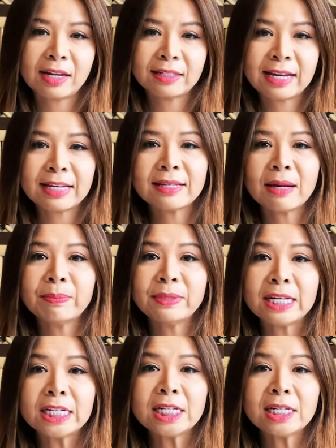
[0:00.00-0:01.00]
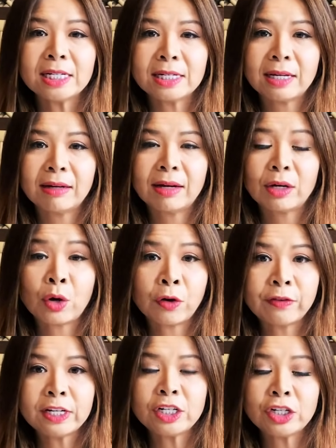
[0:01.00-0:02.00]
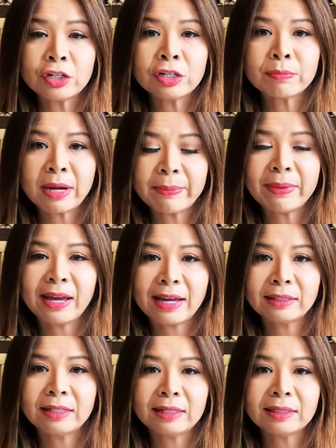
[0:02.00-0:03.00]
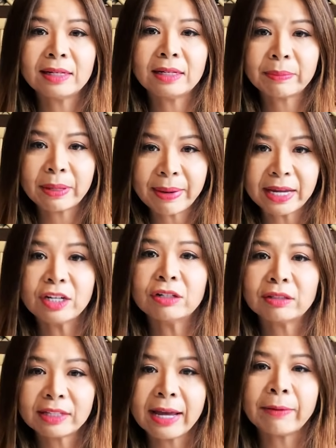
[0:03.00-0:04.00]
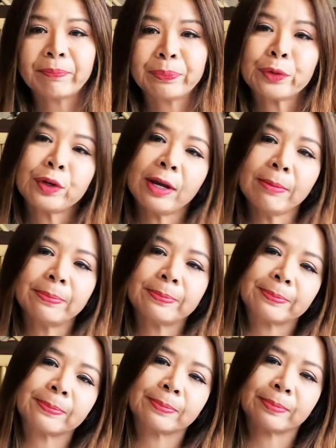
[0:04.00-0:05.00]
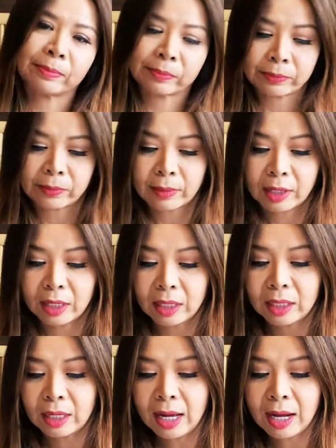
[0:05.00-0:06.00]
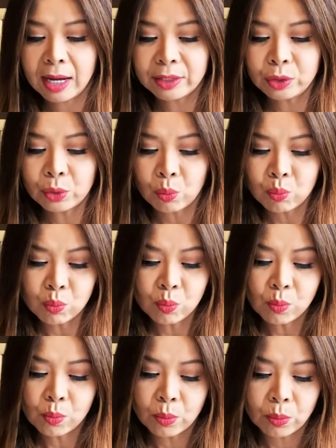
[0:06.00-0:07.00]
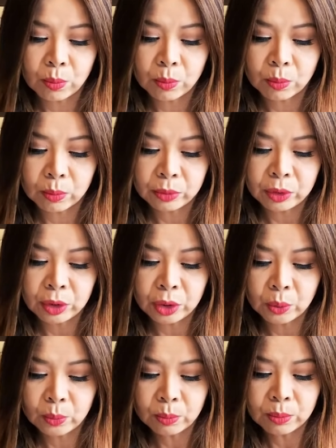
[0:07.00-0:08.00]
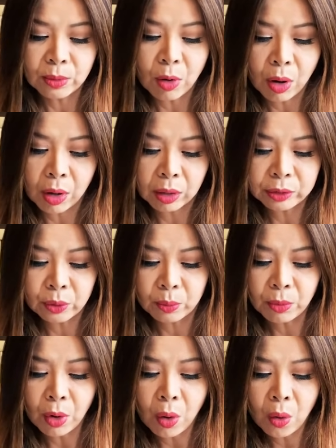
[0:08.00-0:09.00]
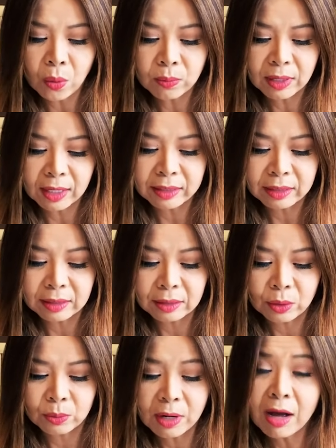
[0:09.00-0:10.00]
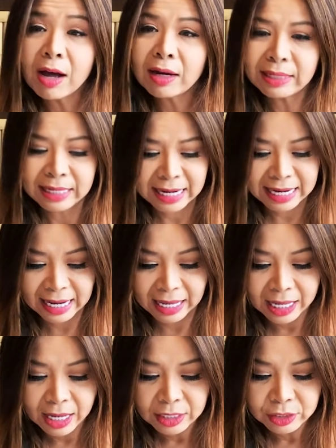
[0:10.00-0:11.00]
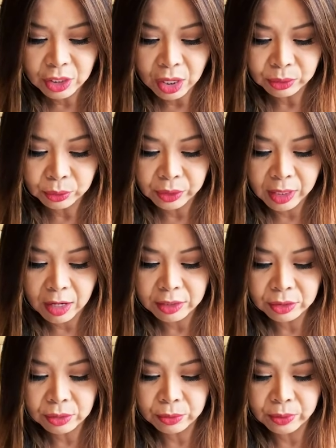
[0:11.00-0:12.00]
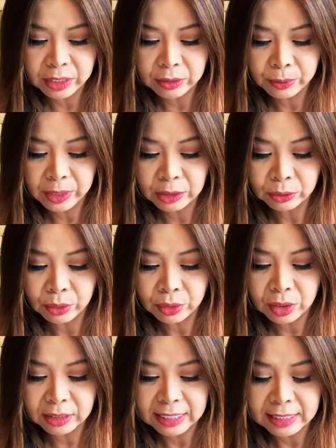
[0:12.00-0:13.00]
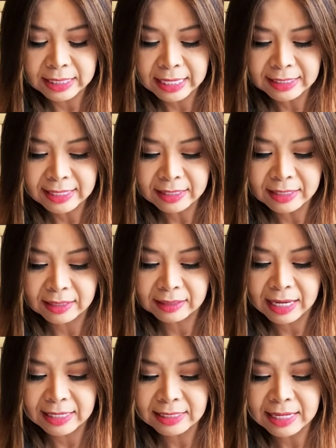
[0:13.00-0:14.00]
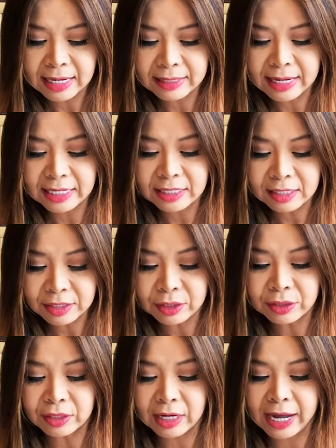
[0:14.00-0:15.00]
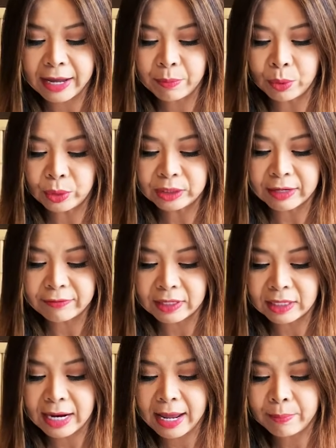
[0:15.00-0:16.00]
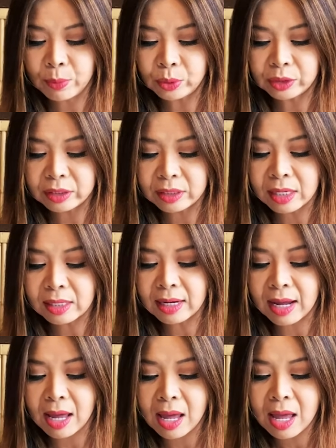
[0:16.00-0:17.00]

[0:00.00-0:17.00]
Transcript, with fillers: uh, test âm tính Covid trước bảy mươi hai tiếng thì lên máy bay được nha. Ok. À, Dũng Dũng Dũng ôn hả? Dũng ơn gì đây nè. Cho tôi hỏi Xuân Uyên Nguyễn, tôi có thấy giấy xác nhận thẻ xanh đã chích ngừa hai mũi tại Việt Nam. Mũi thứ nhất là